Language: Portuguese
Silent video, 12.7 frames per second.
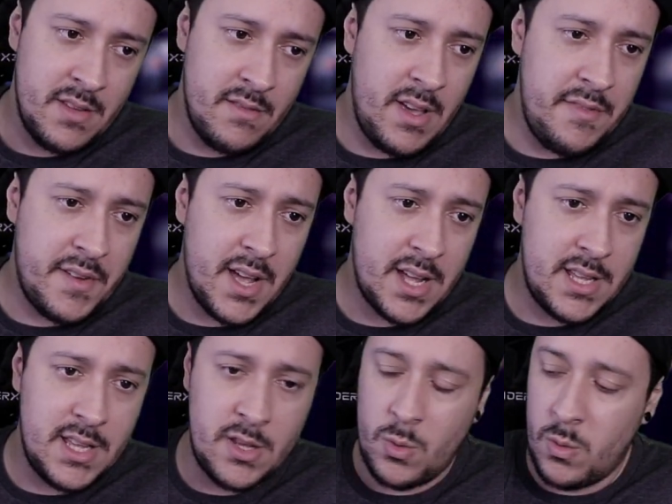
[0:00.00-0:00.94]
vai ficar
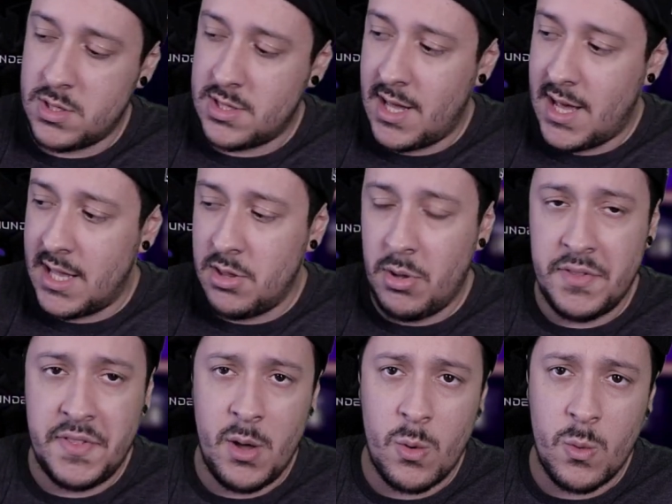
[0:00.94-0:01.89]
aqui encostado
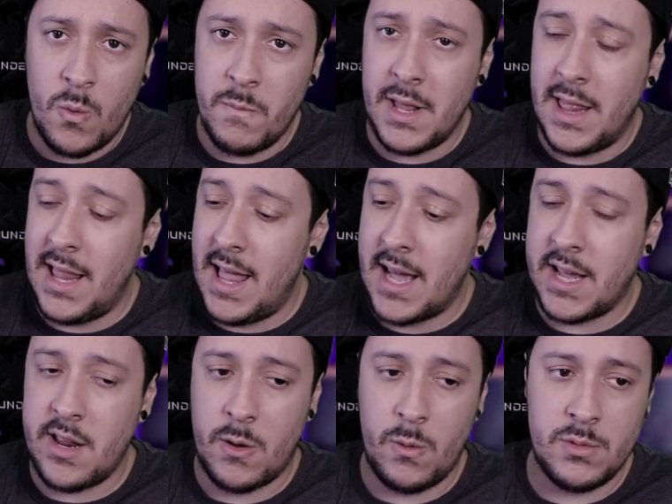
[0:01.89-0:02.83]
até algum
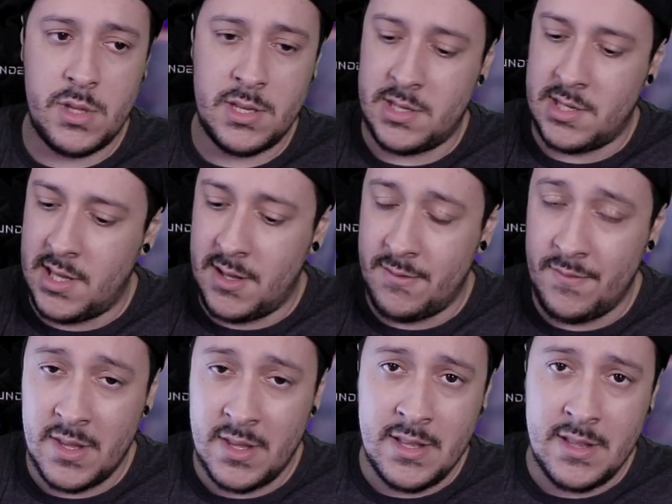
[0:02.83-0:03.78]
milagre acontecer.
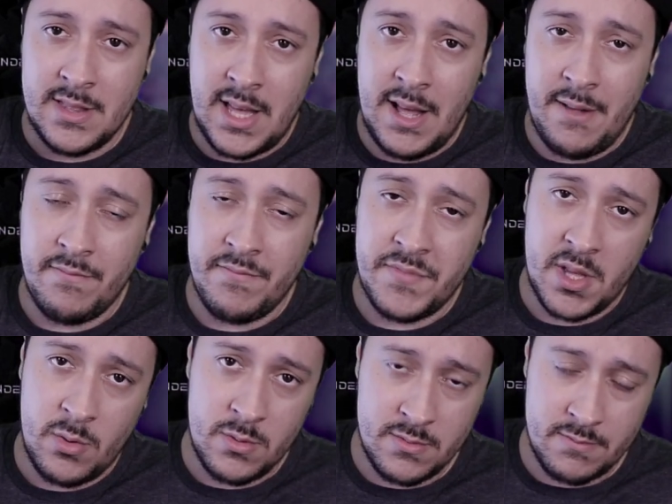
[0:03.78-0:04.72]
Tá?
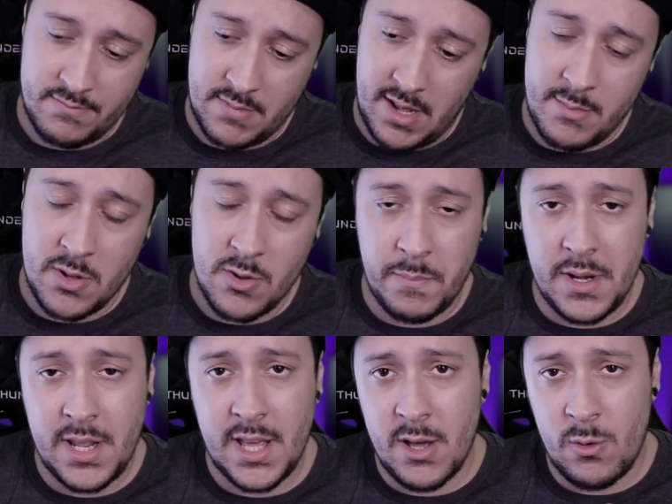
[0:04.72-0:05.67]
Então, a minha
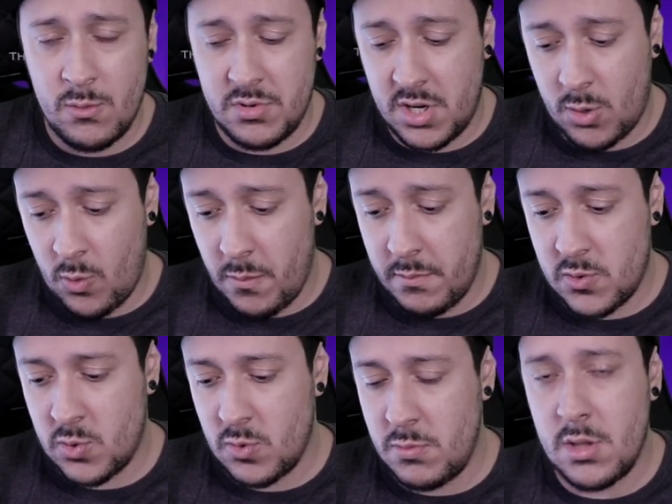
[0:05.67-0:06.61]
opinião de
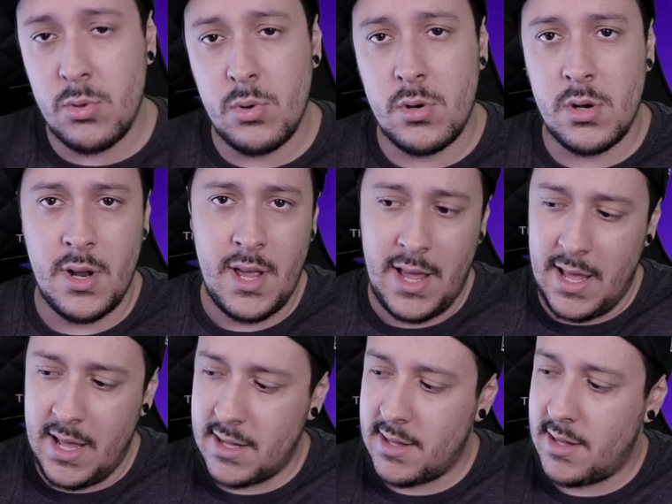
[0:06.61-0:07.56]
consumidor
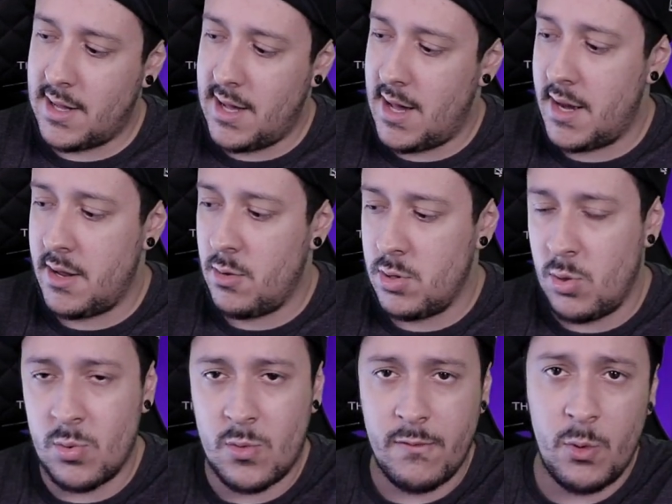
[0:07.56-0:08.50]
é que, cara, eu
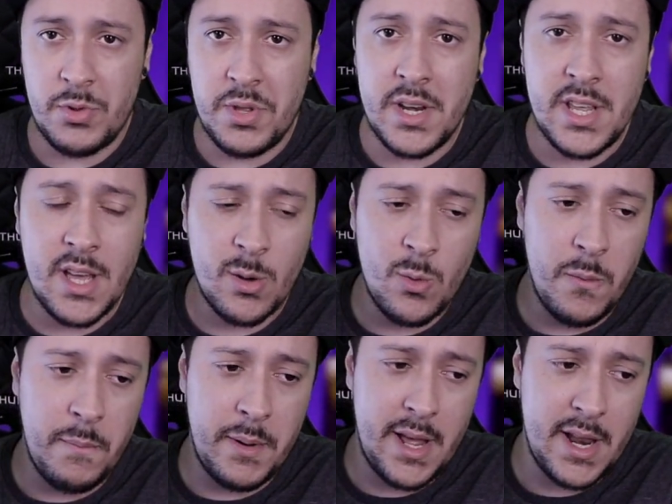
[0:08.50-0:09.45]
não voltaria a
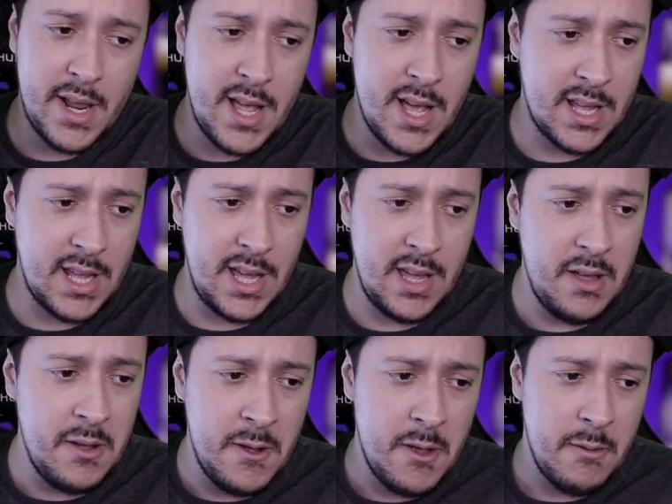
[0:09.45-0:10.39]
comprar HQ
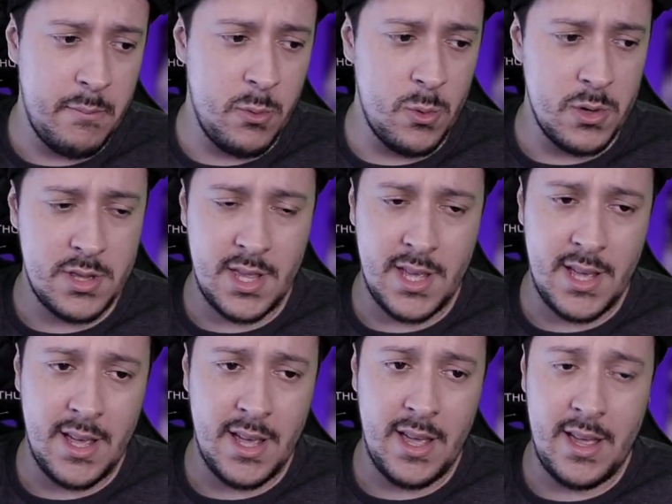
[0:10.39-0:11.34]
por
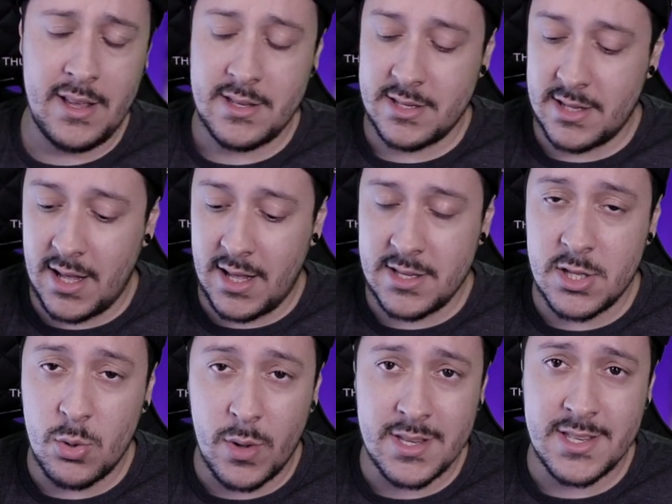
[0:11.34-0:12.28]
ter esta
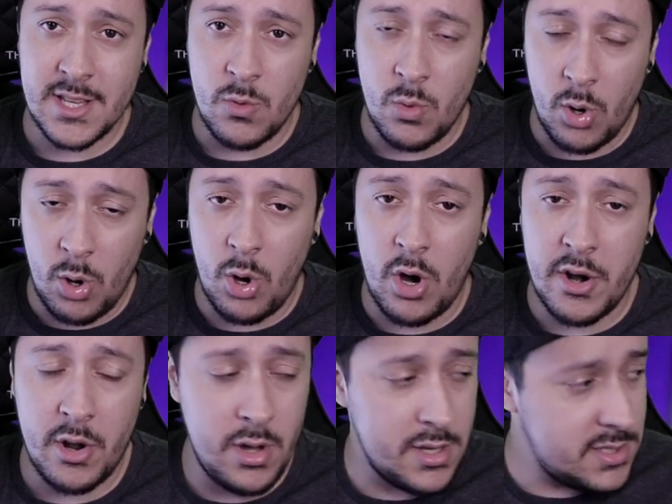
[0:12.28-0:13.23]
situação
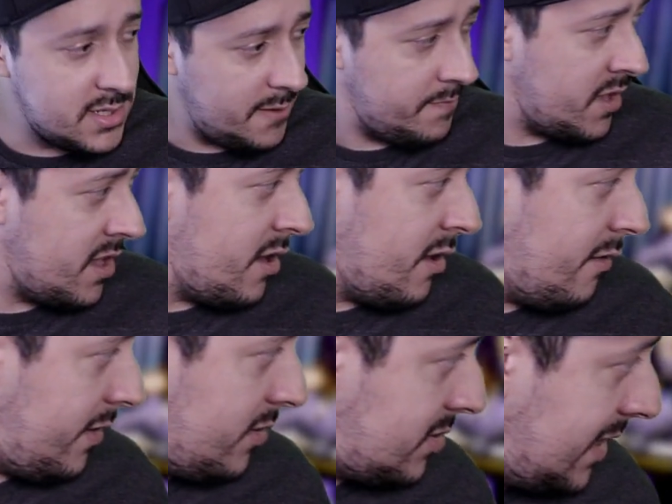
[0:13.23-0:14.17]
horrorosa.
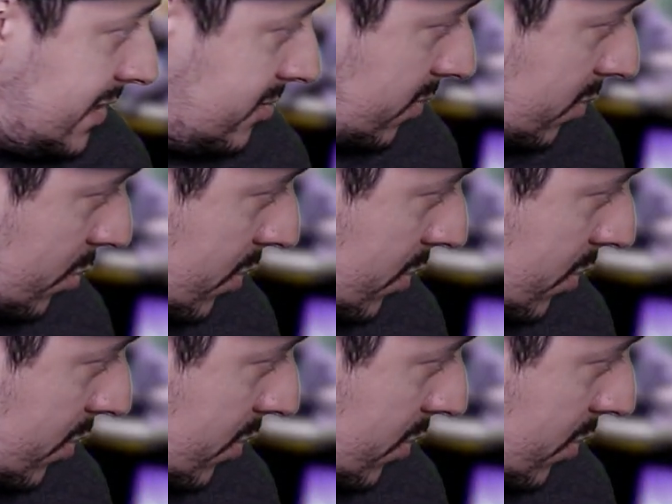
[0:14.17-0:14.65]
Faço o que eu